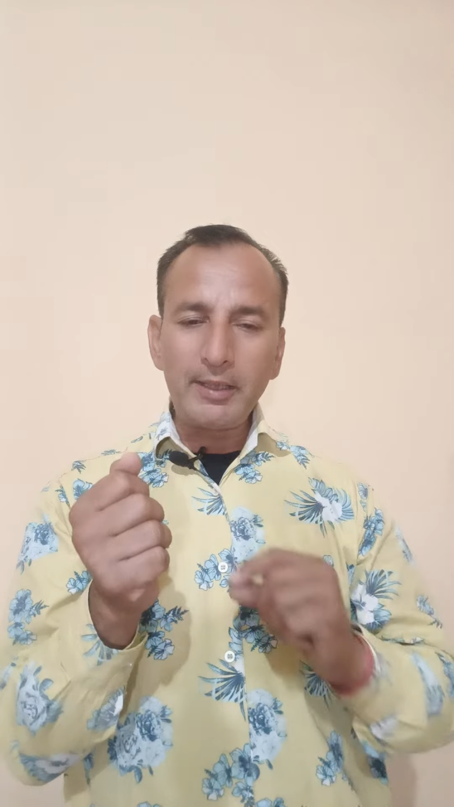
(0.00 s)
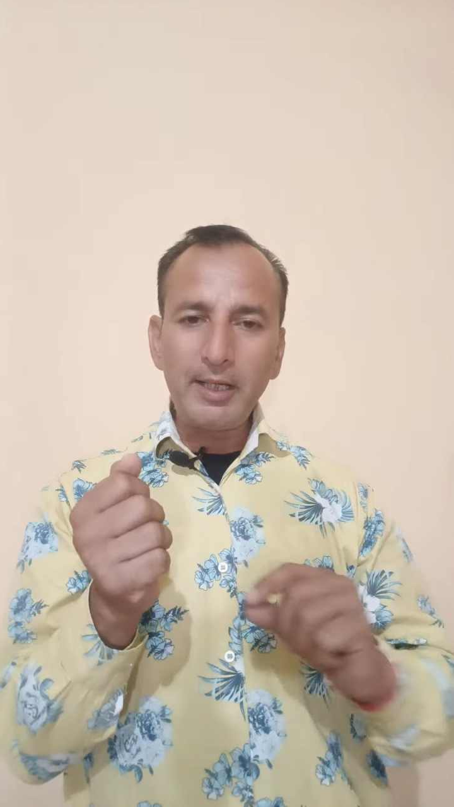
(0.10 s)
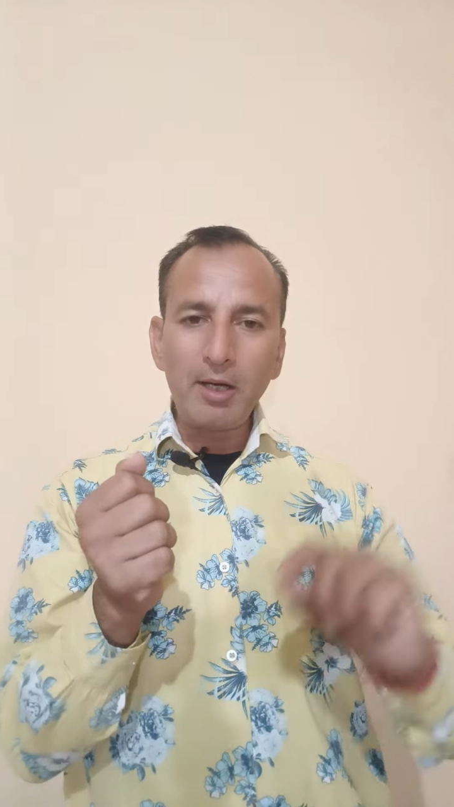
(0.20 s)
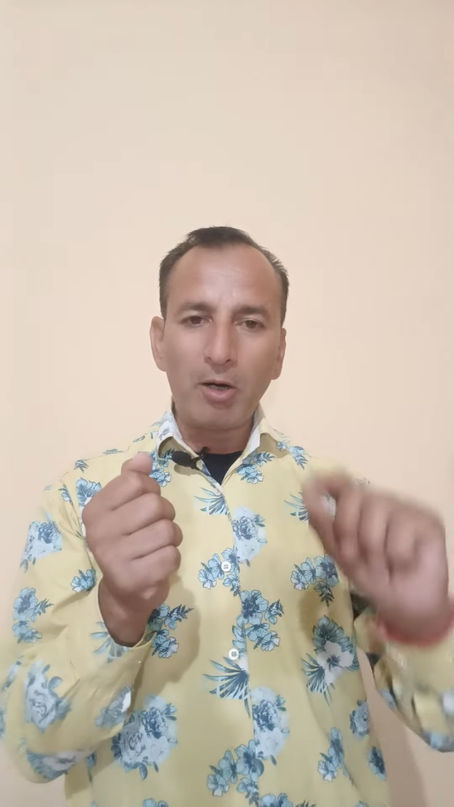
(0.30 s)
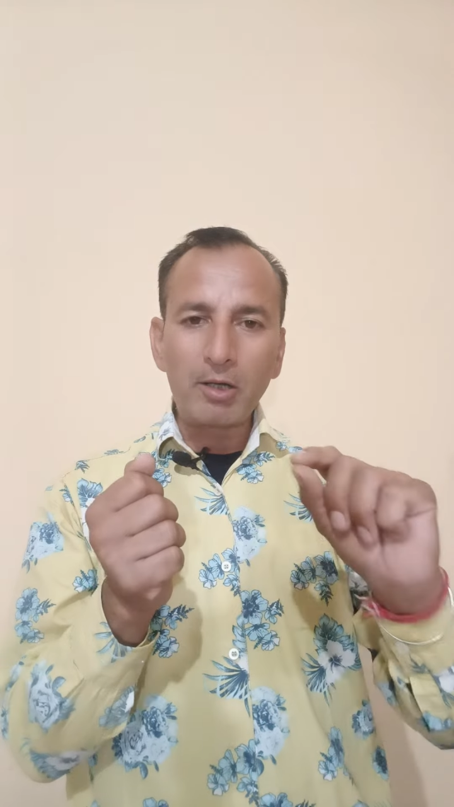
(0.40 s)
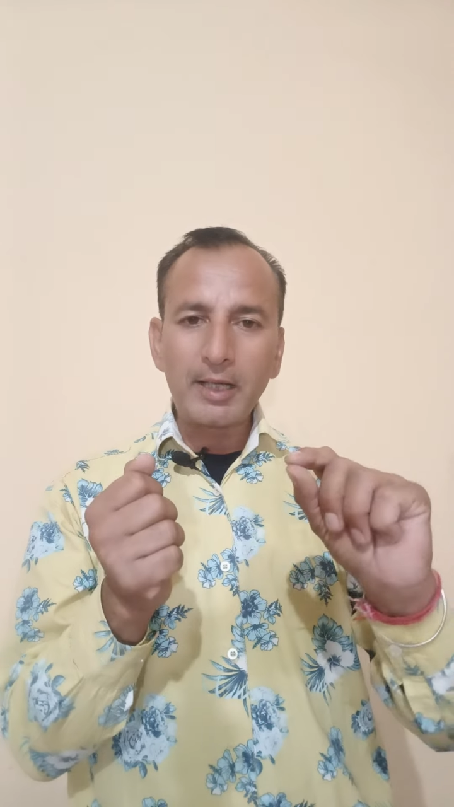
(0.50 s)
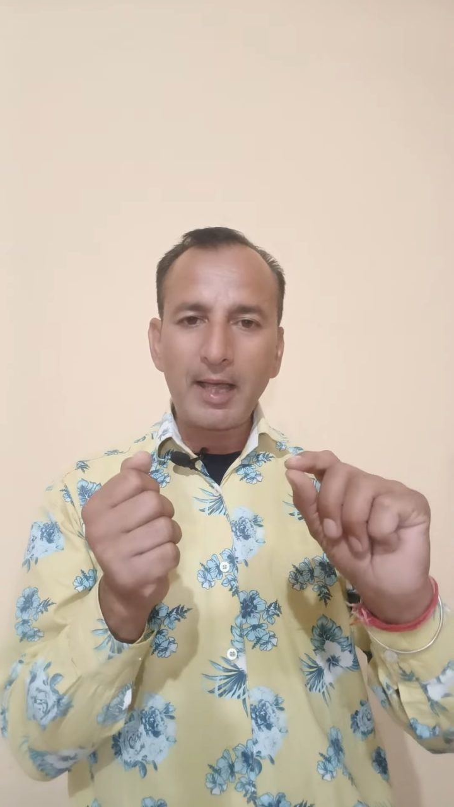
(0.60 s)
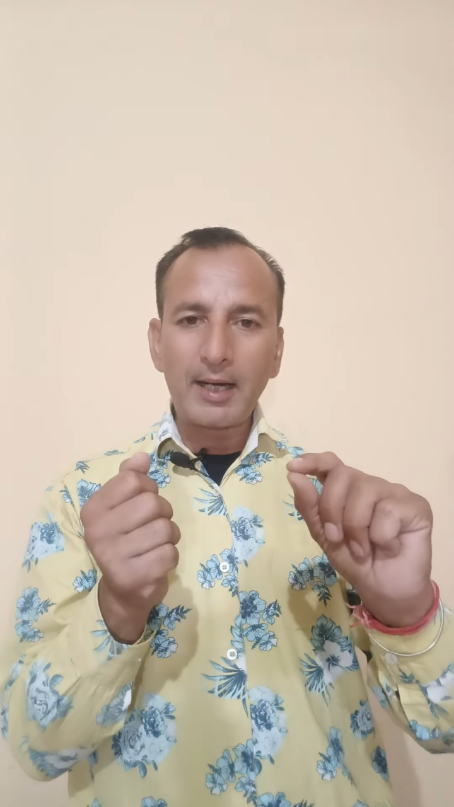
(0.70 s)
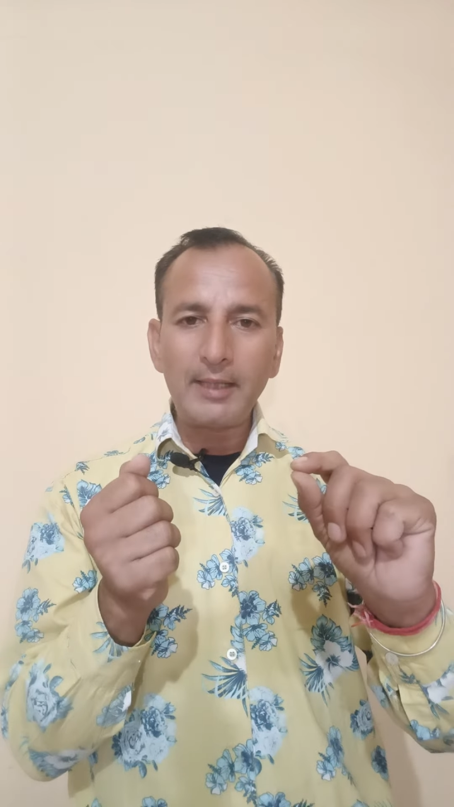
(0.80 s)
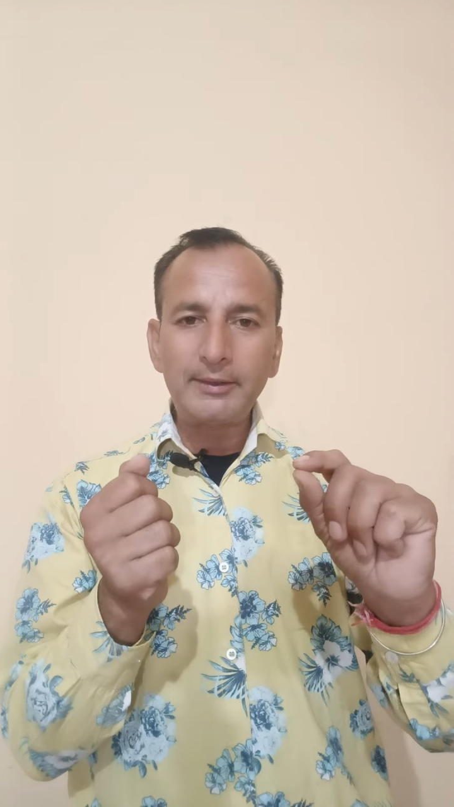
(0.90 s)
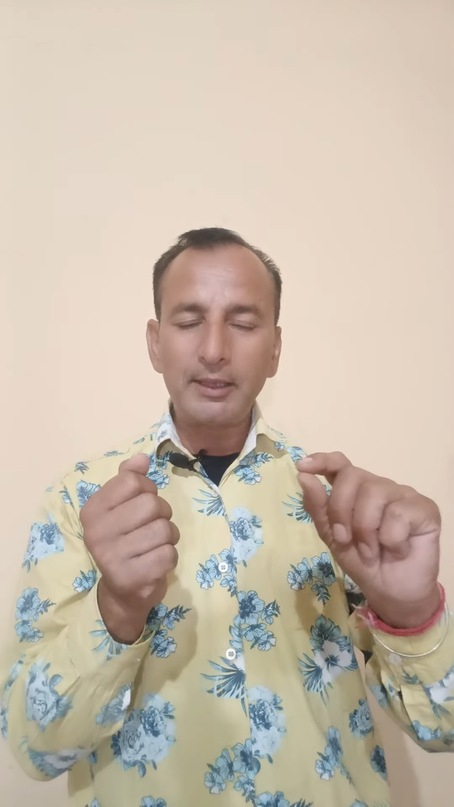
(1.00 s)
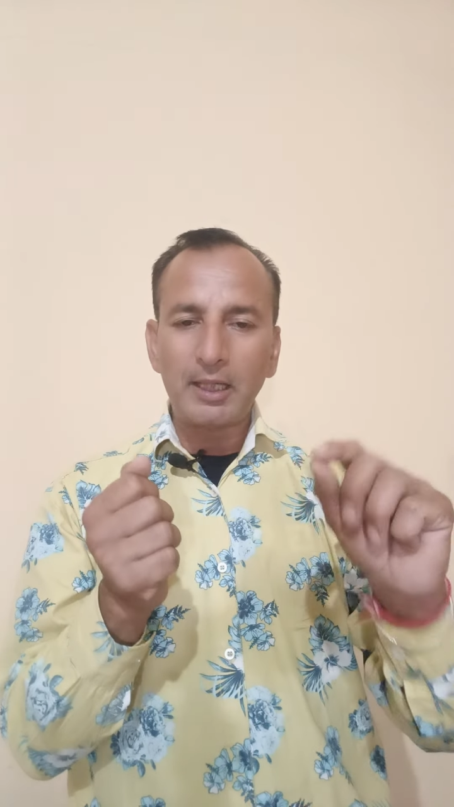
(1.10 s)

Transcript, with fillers: लिए और गहराई से